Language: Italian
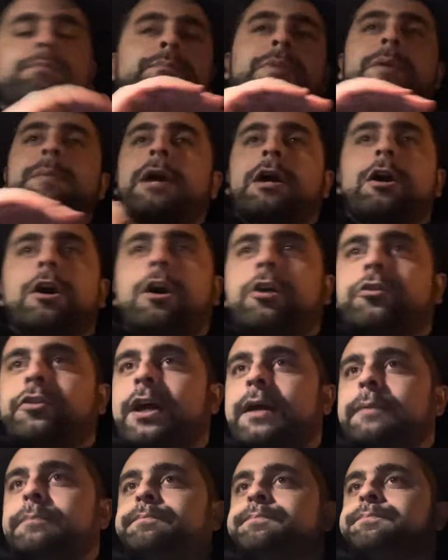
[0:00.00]
prima
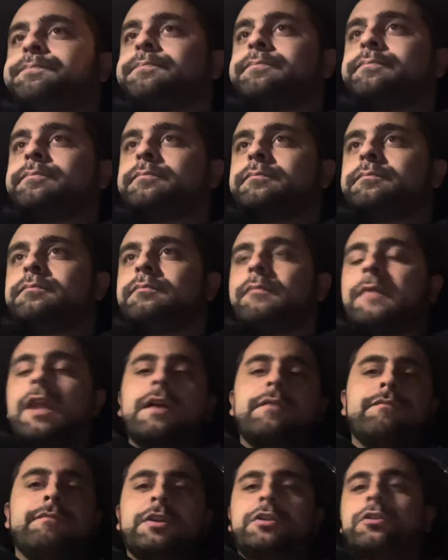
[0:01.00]
cosa,
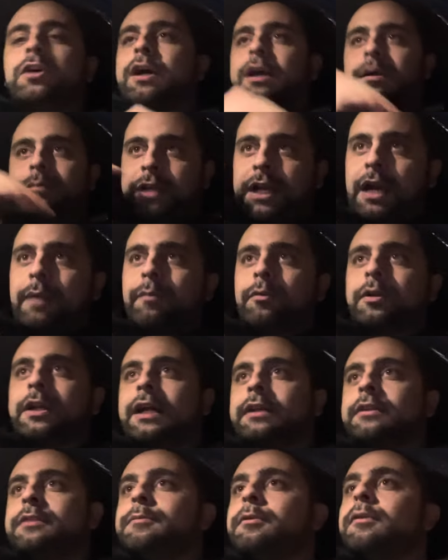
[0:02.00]
vittoria, allora, mi calmo un
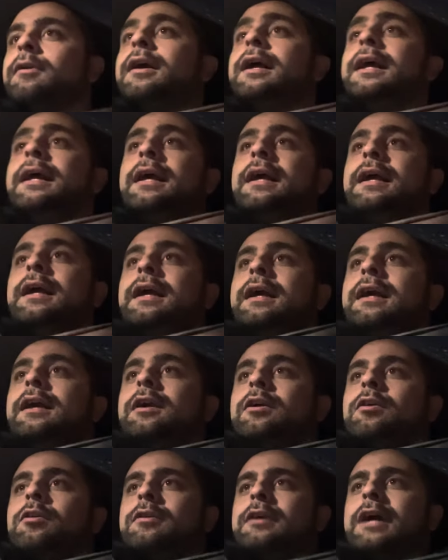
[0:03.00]
attimo,
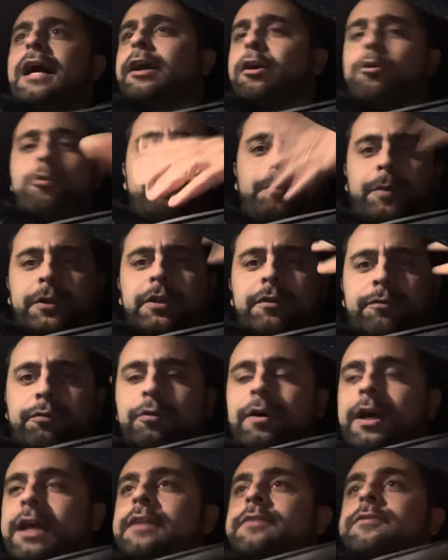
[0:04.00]
anche con un po' di
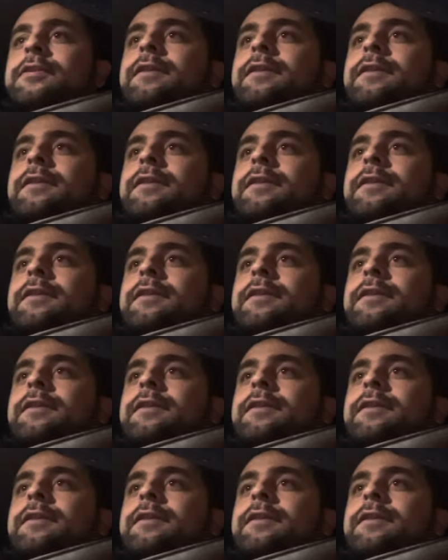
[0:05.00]
influenza.